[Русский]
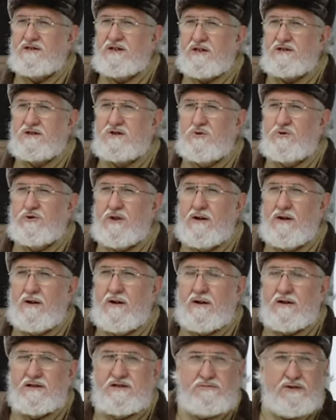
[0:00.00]
сосуд,
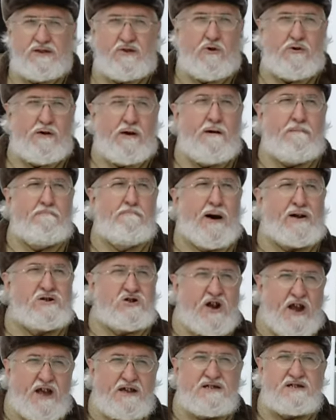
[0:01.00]
с зведой
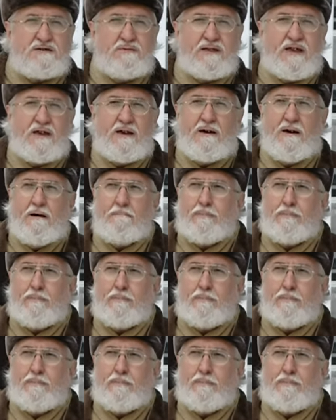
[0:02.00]
божественной,